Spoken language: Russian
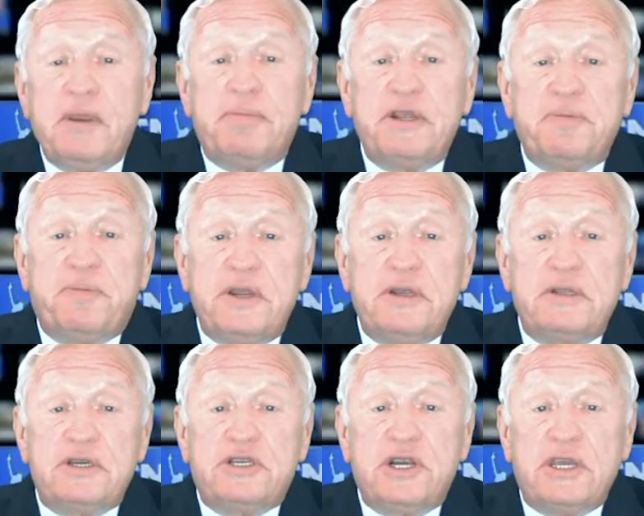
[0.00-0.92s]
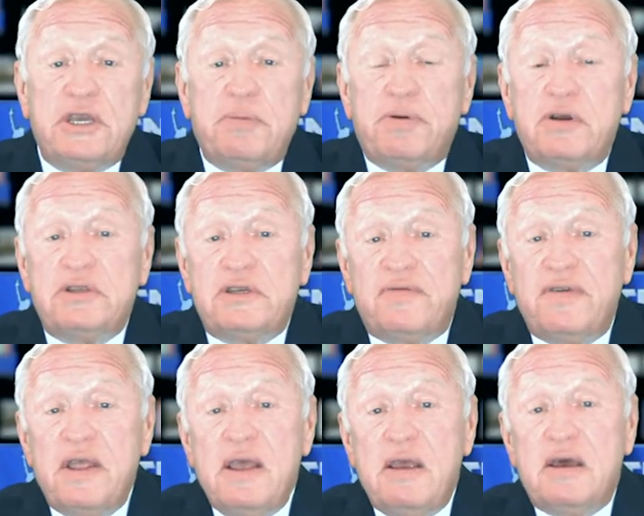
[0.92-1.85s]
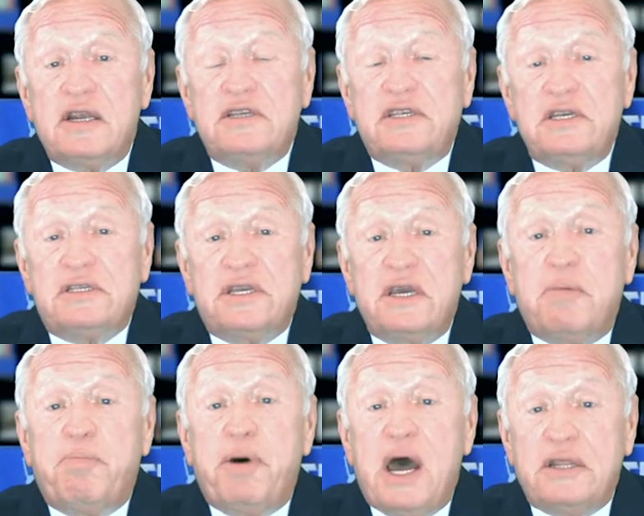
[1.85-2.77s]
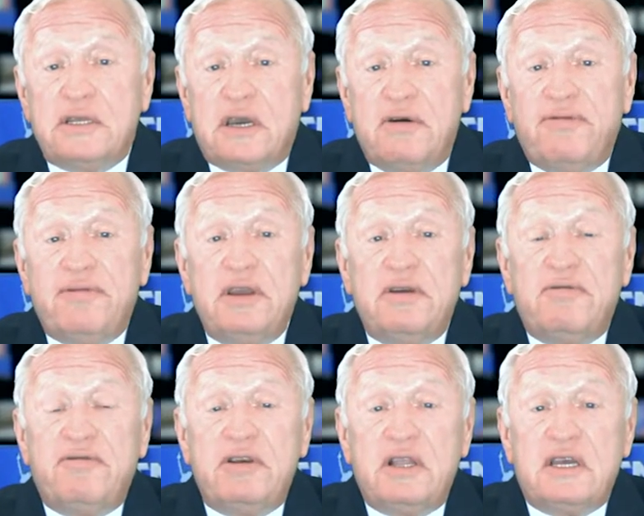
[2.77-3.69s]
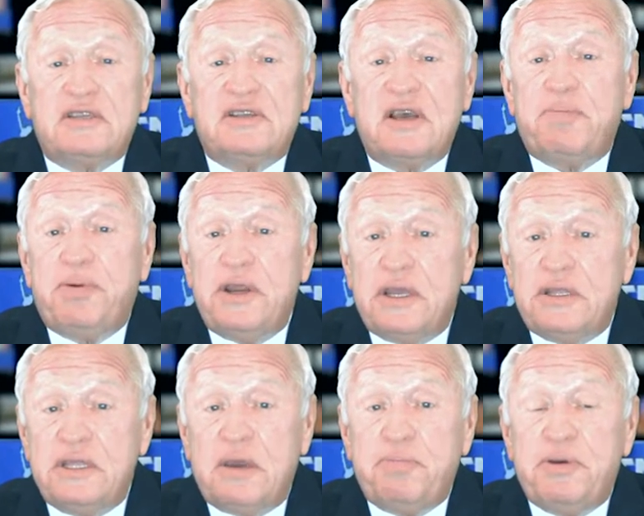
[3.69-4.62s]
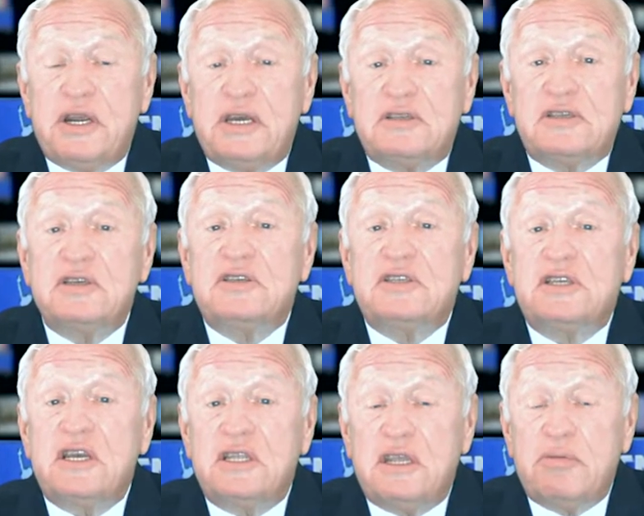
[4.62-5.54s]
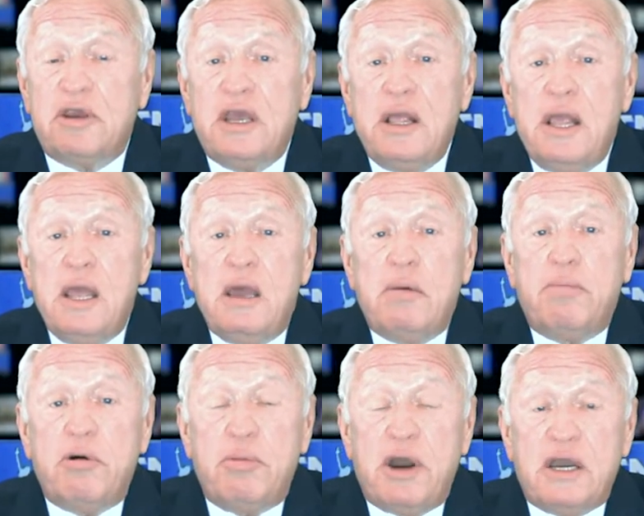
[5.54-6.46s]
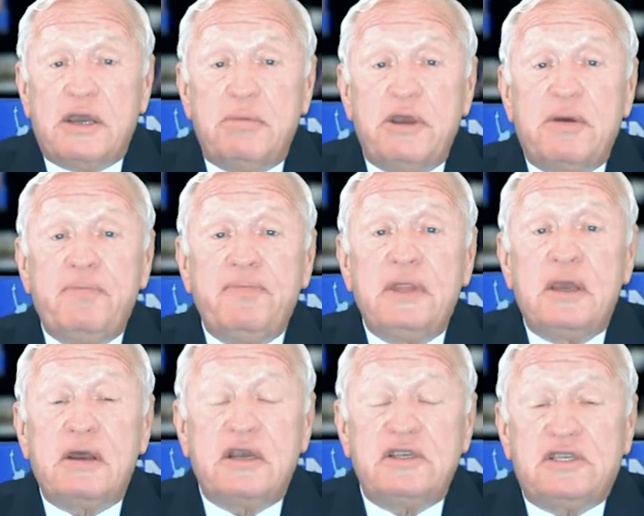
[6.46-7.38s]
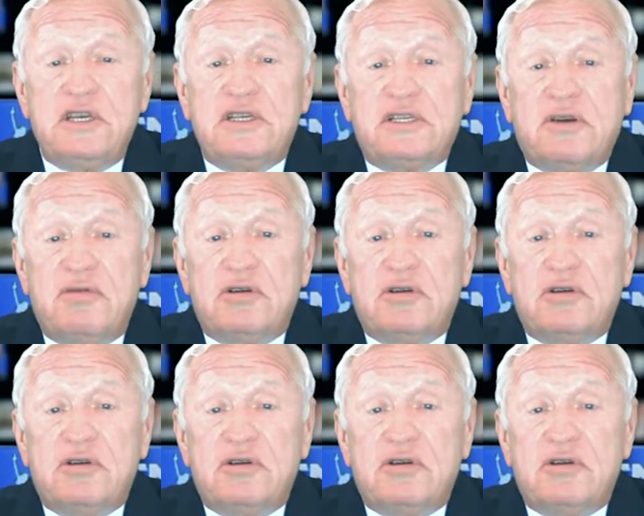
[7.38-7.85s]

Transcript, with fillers: предприняла шаги против российских банков и ввела запрет на операции с ценными бумагами – российского